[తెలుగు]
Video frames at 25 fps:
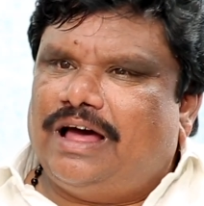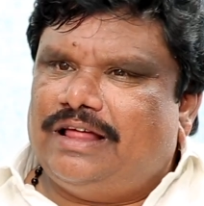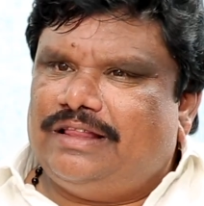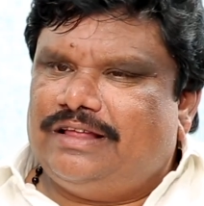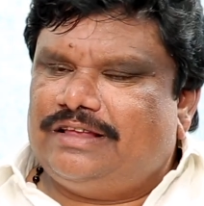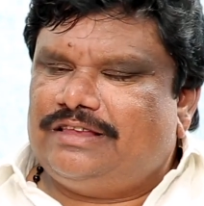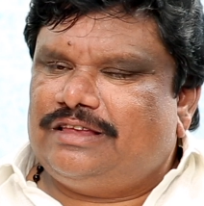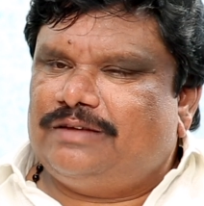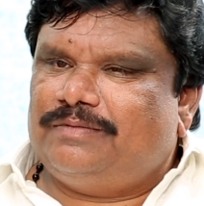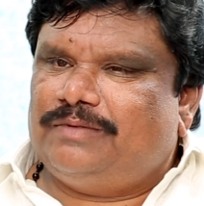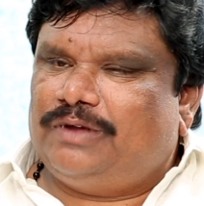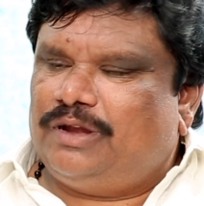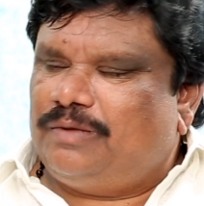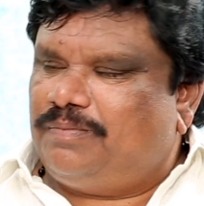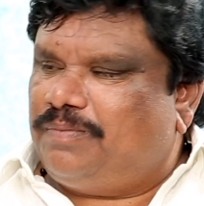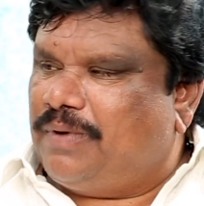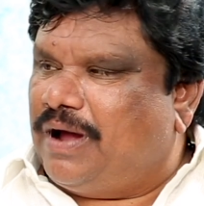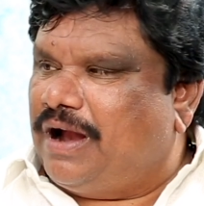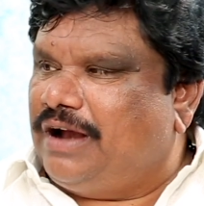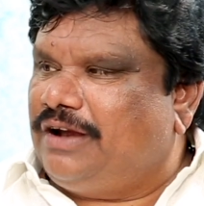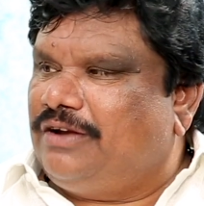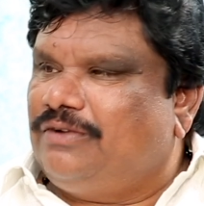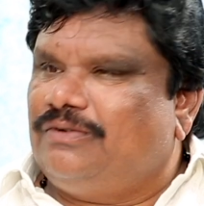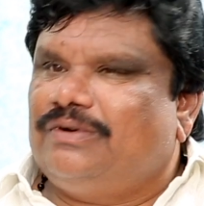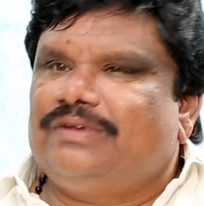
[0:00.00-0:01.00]
అదే సమయంలో
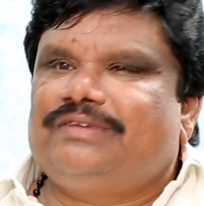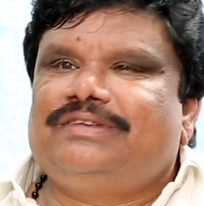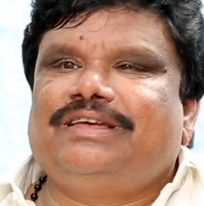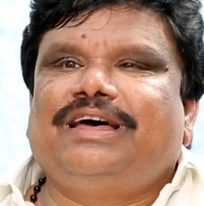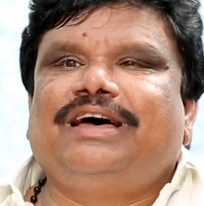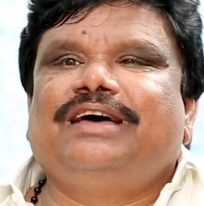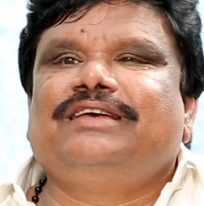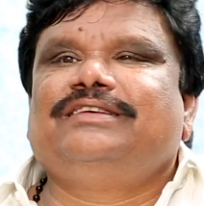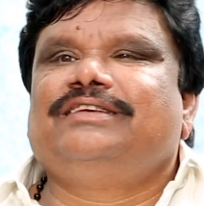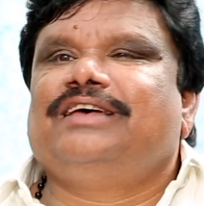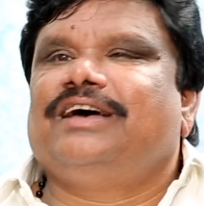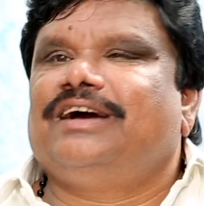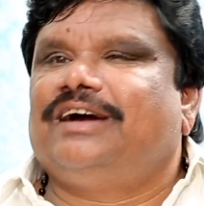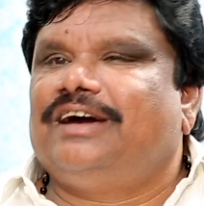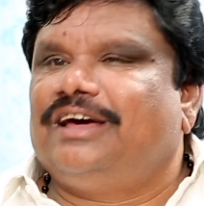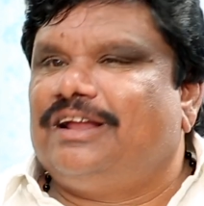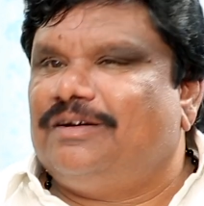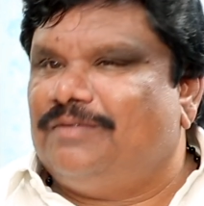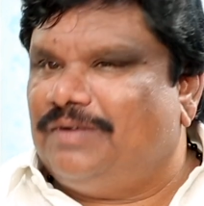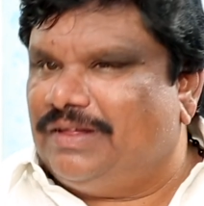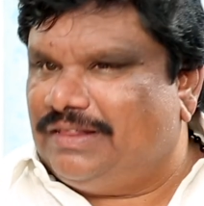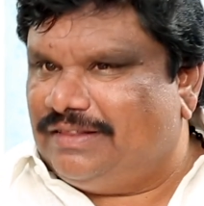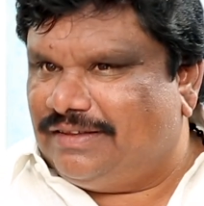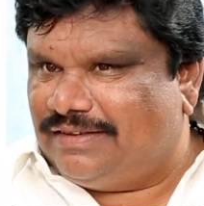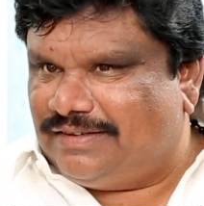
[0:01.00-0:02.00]
పార్టీ కూడా సహ
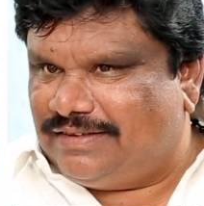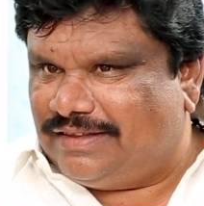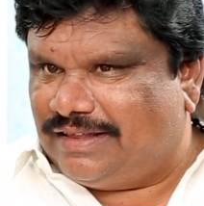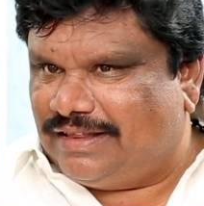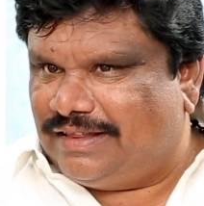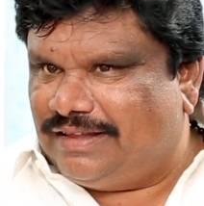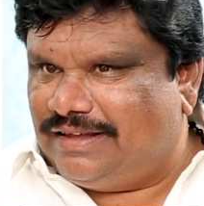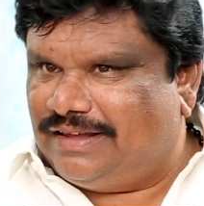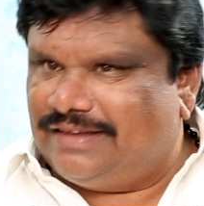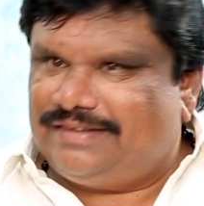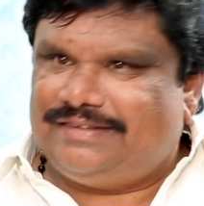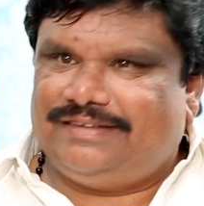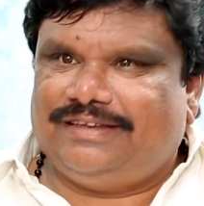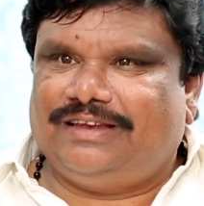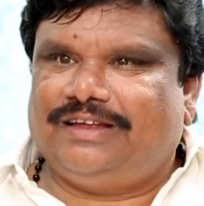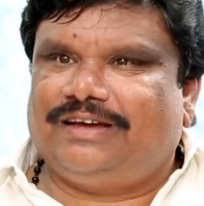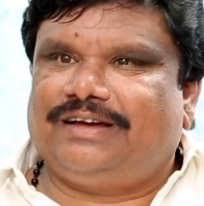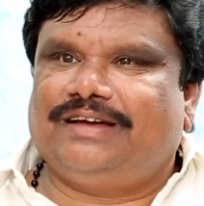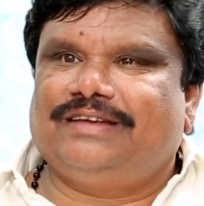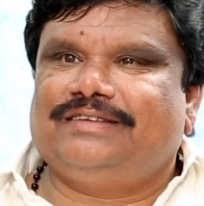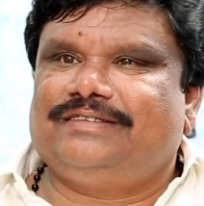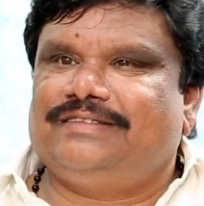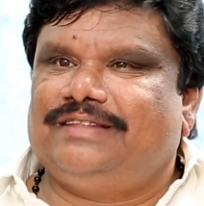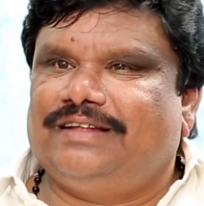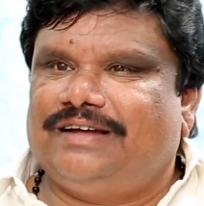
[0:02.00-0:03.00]
సహకారం అందిస్తుంది
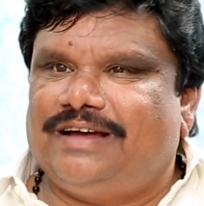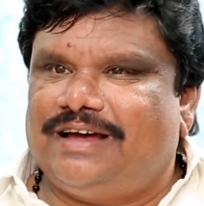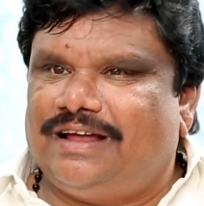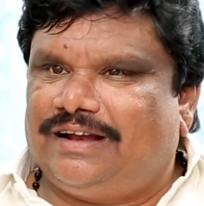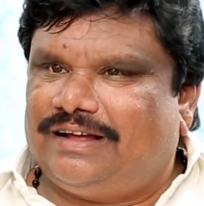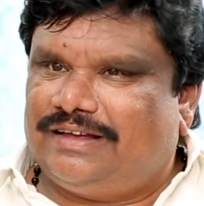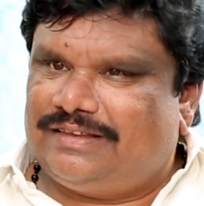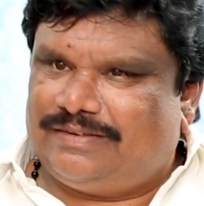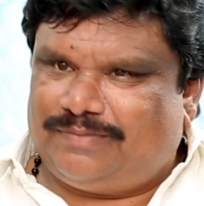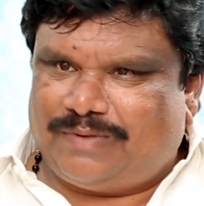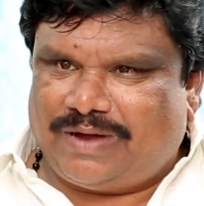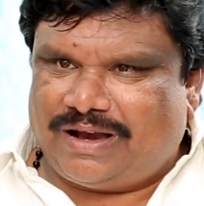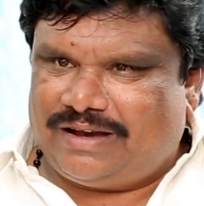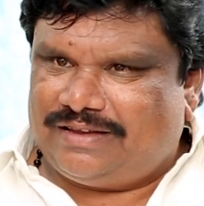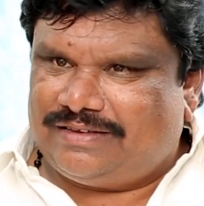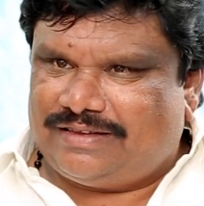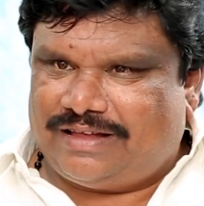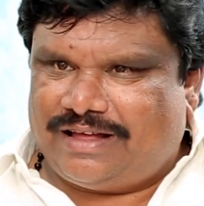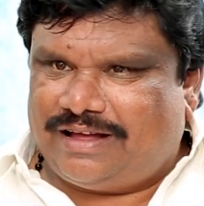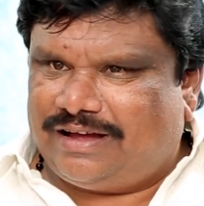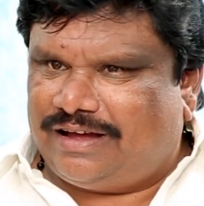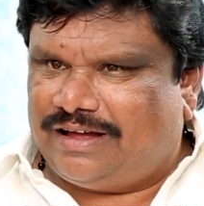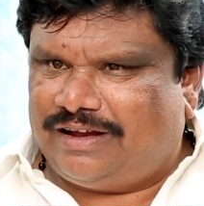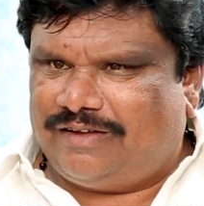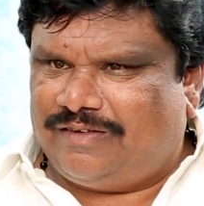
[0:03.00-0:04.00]
ఎస్సీలకు ఖచ్చితంగా కనుక పార్టీ
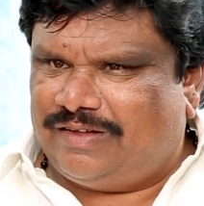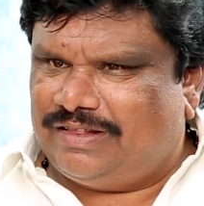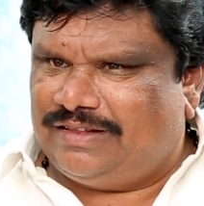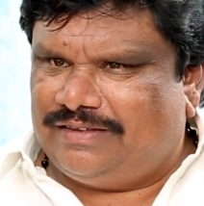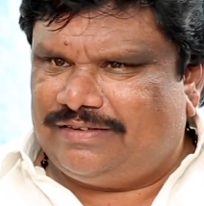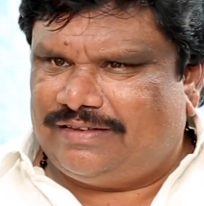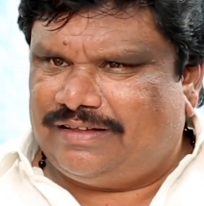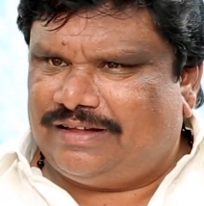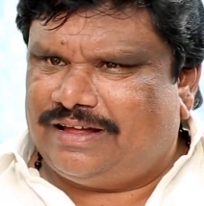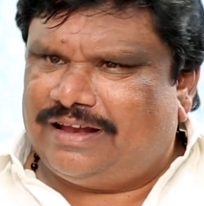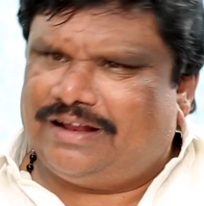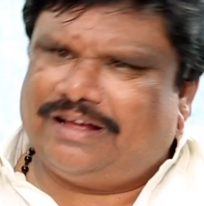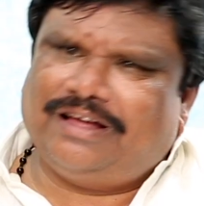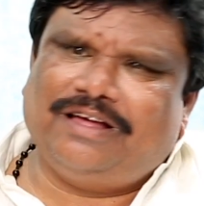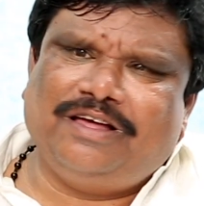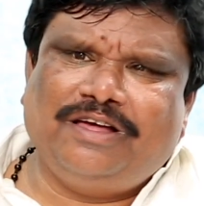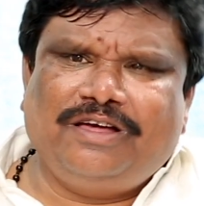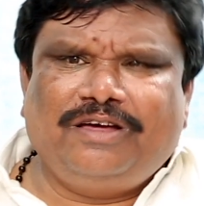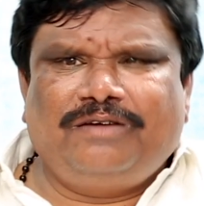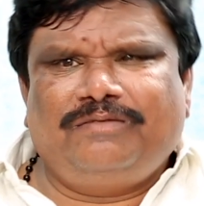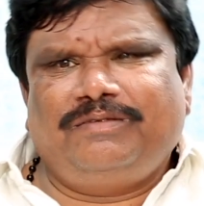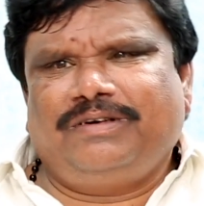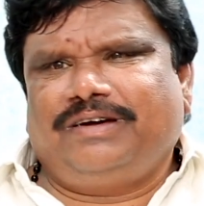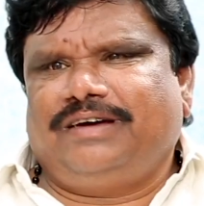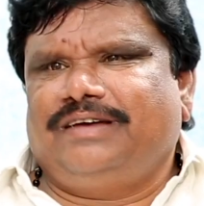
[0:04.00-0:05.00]
సహకారం అందిస్తుంది కనుక
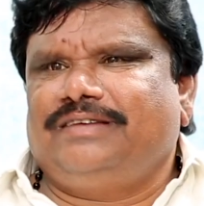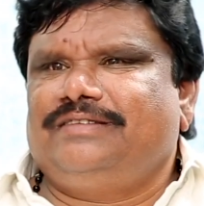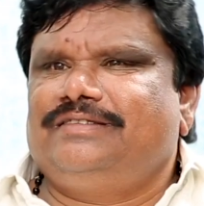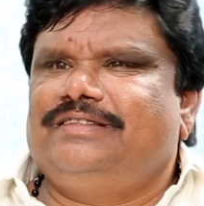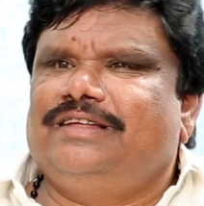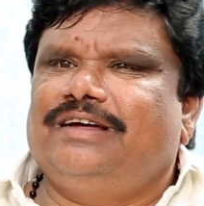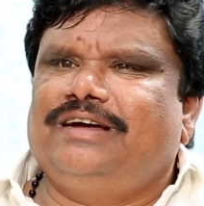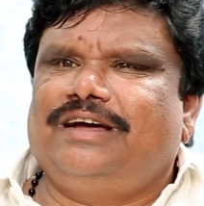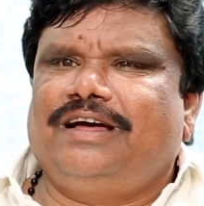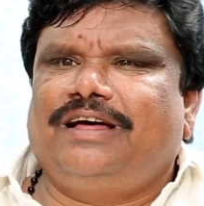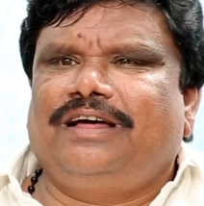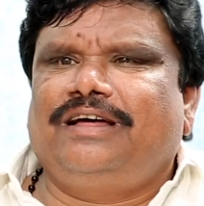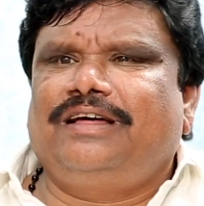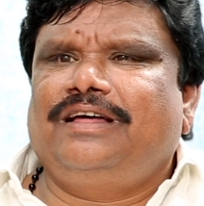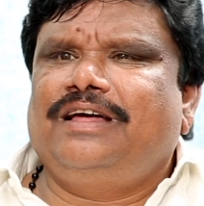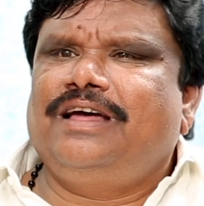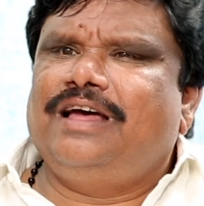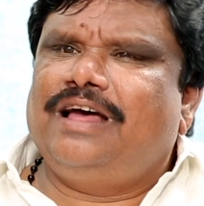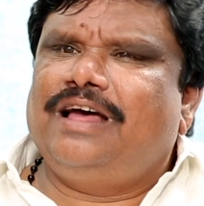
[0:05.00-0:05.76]
ఖచ్చితంగా